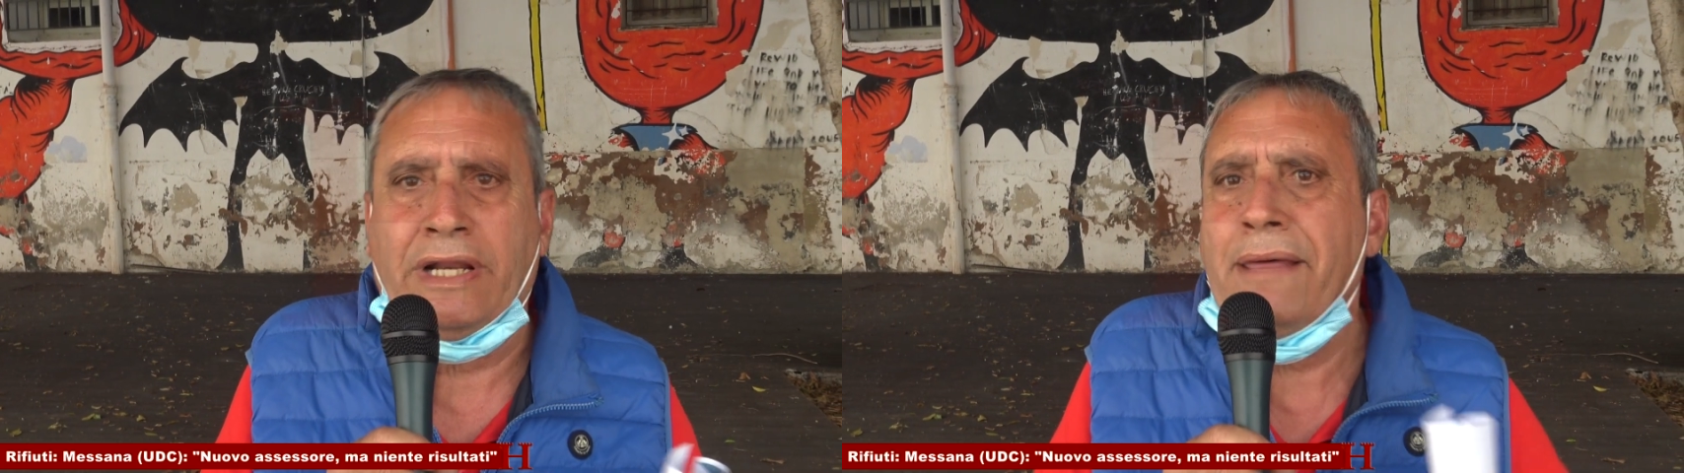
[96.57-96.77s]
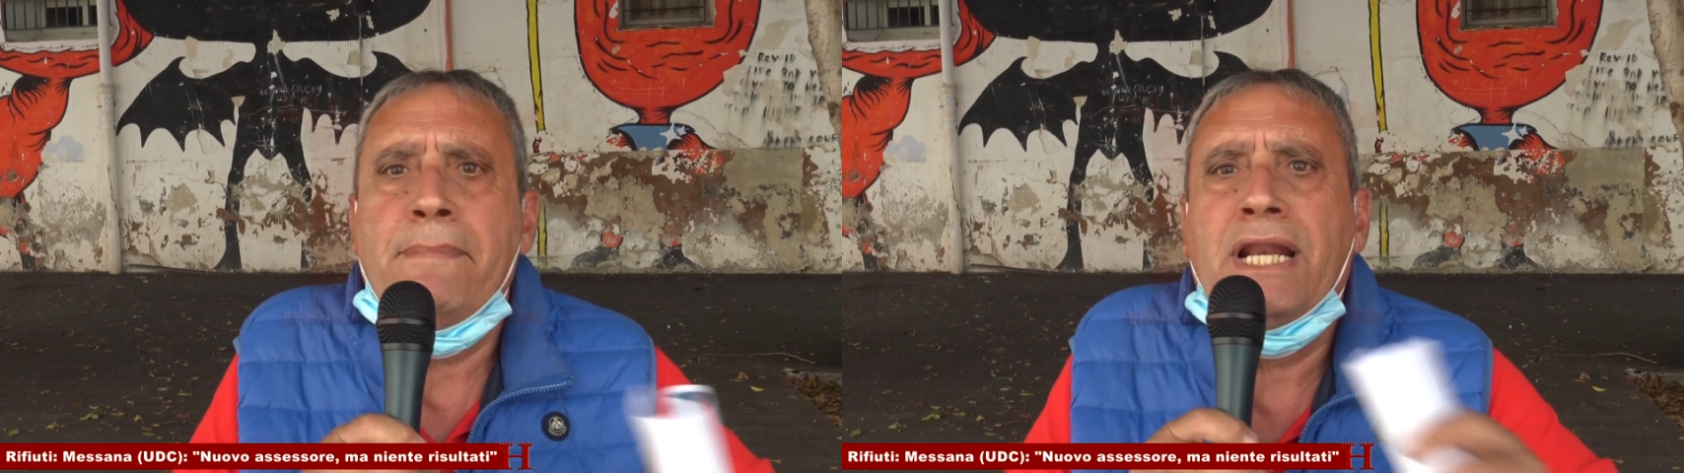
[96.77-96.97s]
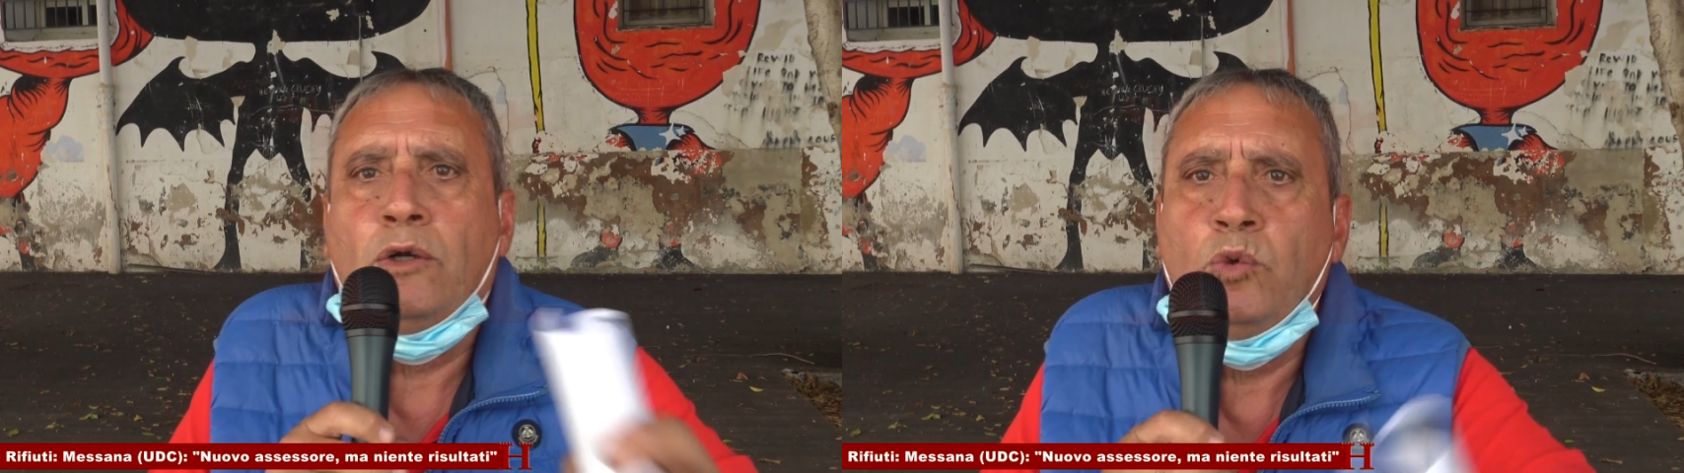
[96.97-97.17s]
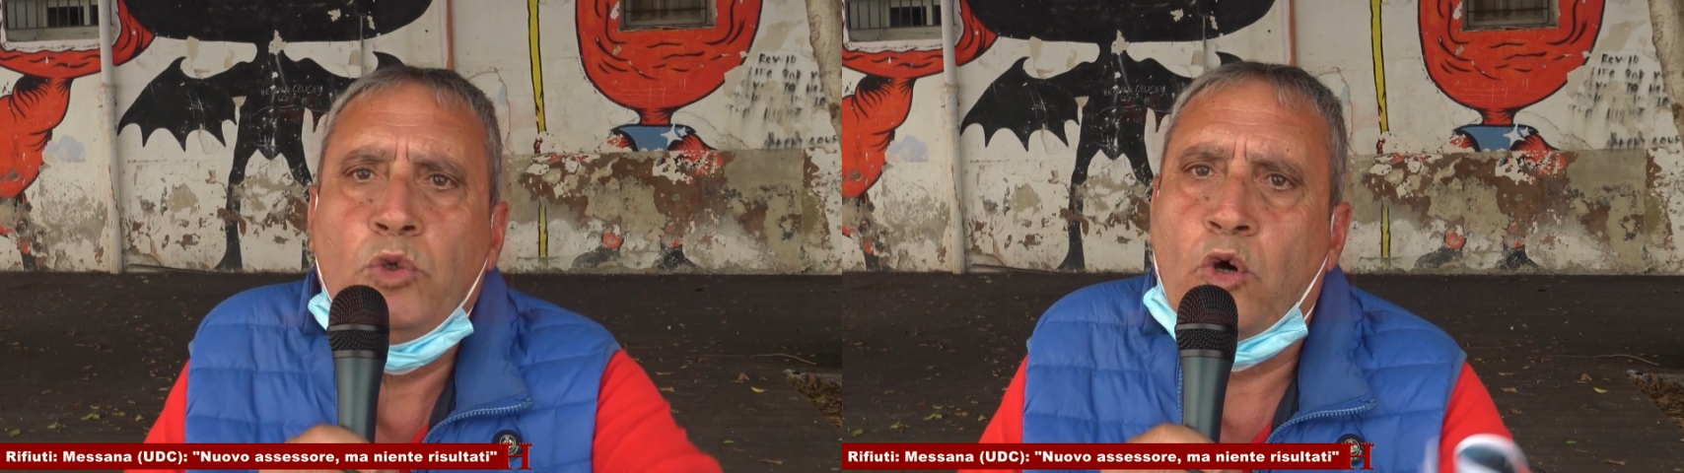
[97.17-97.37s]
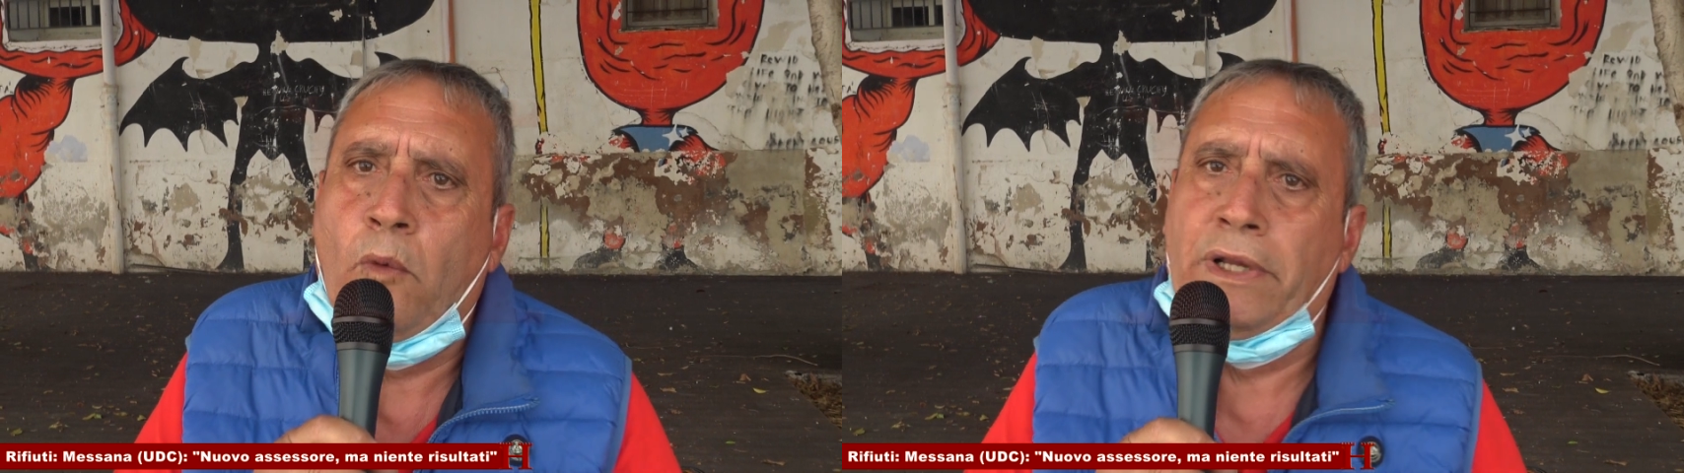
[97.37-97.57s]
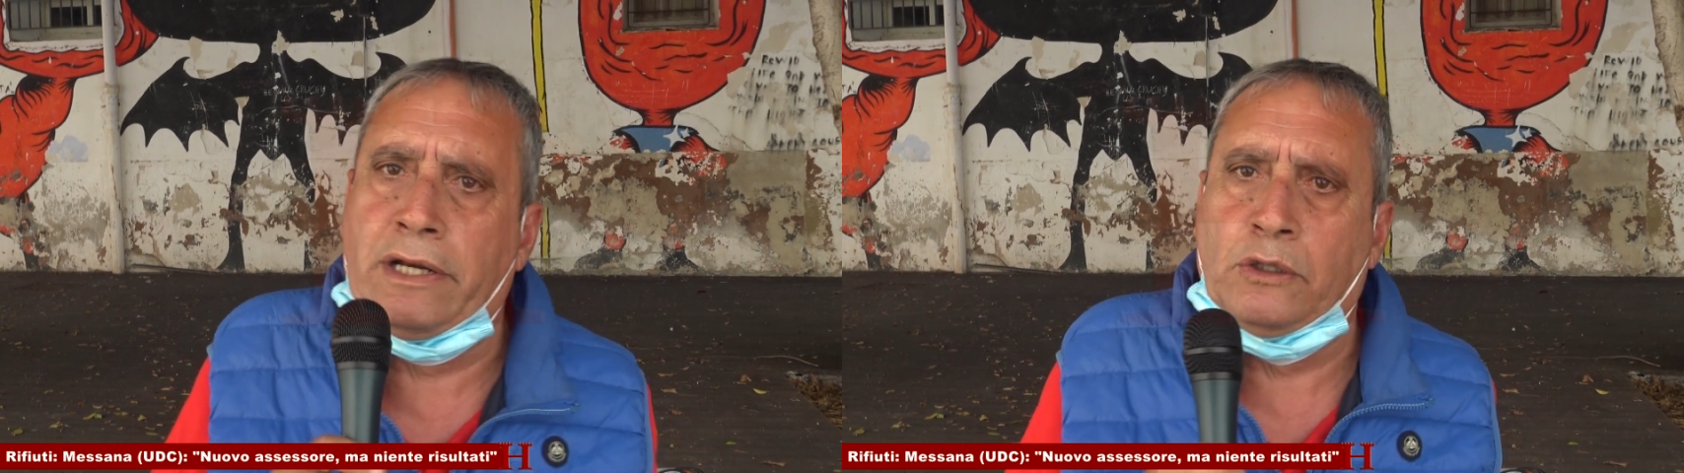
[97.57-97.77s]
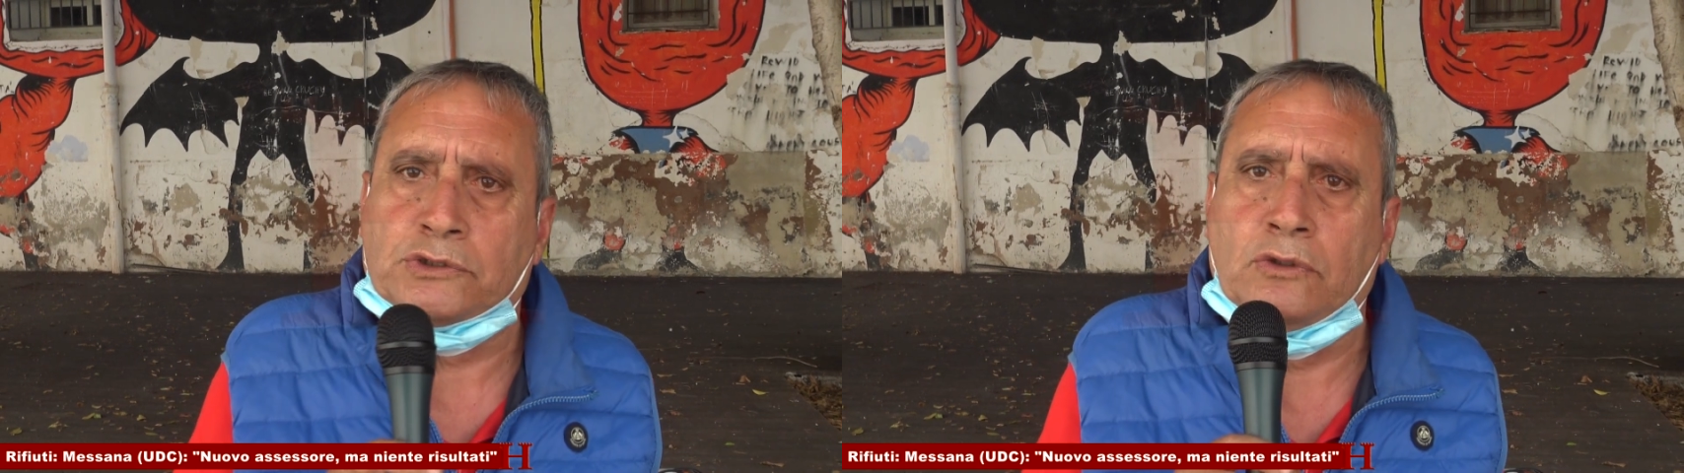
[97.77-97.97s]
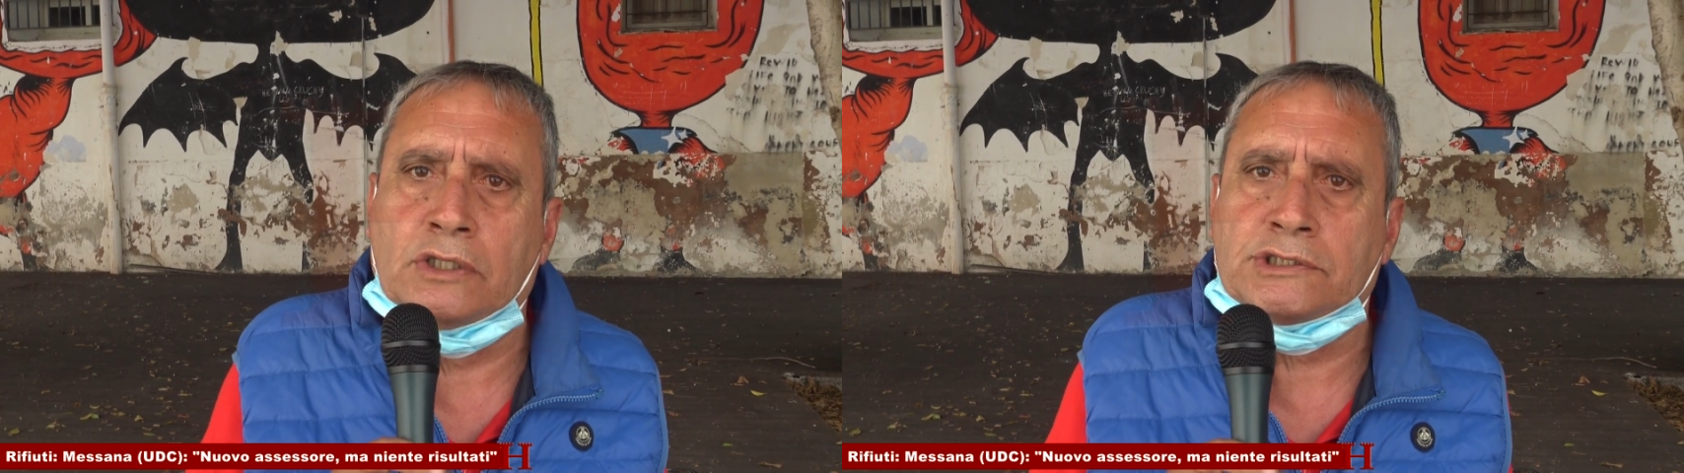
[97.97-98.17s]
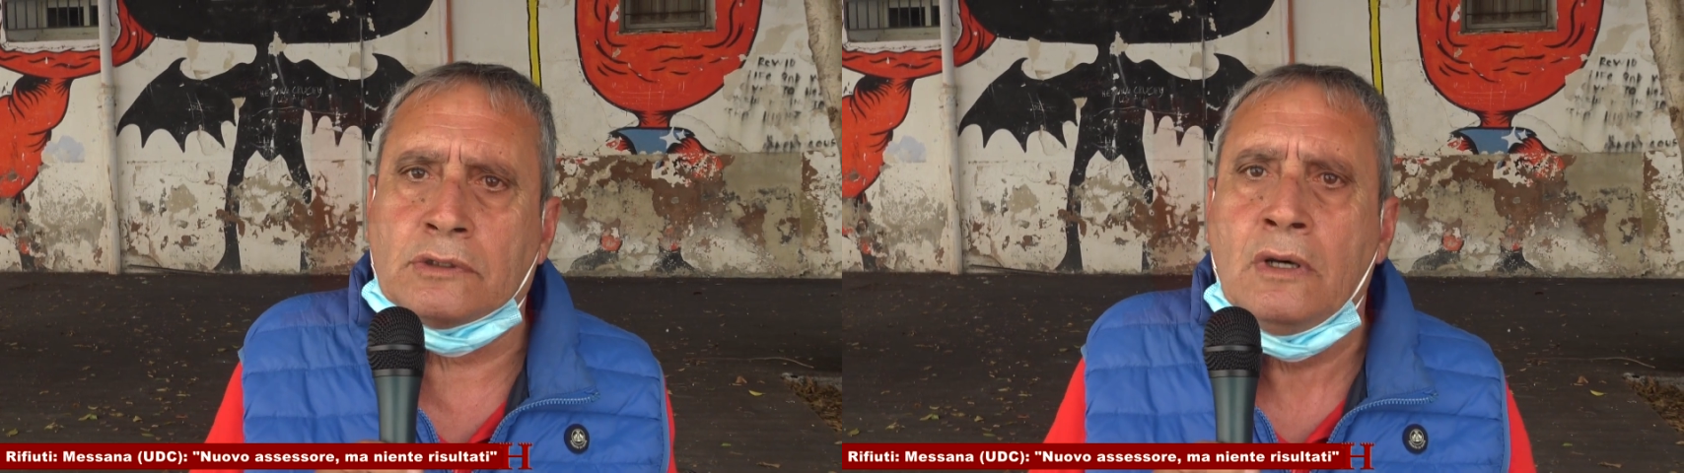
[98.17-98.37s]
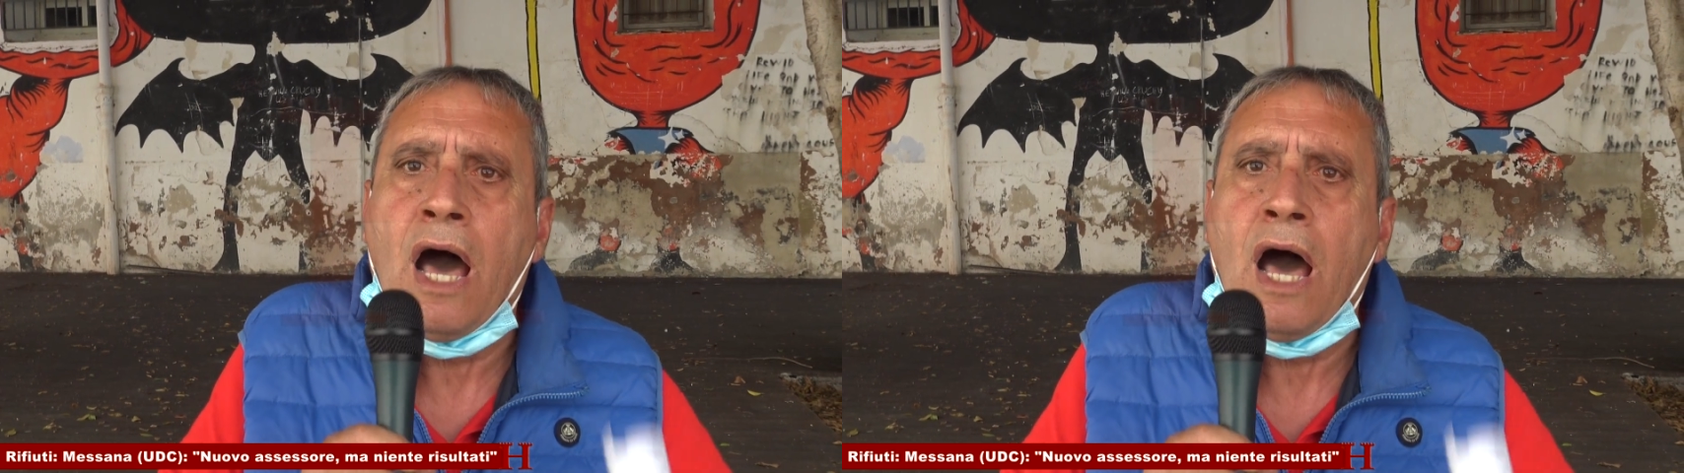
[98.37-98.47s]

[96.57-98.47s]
nemmeno a luglio come l'anno scorso.